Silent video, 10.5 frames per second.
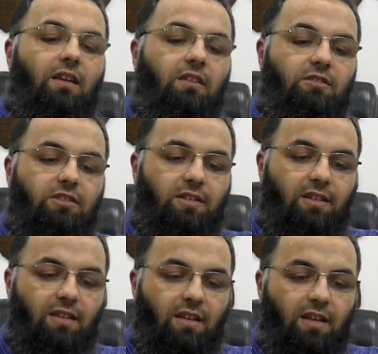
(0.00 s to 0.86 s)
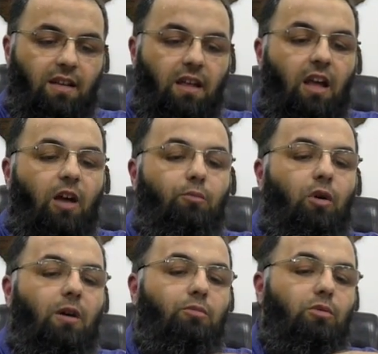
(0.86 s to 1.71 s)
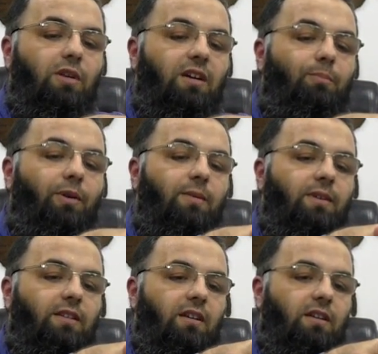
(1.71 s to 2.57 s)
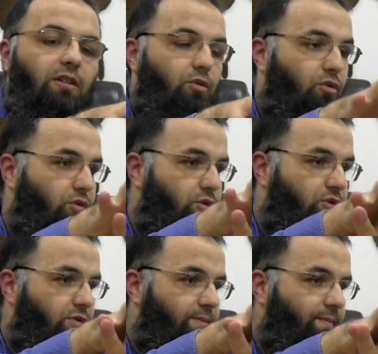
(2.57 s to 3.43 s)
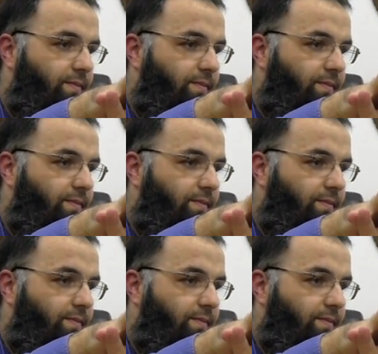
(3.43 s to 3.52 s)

genç Ebu Abdullah'ın parmaklarına dokunur.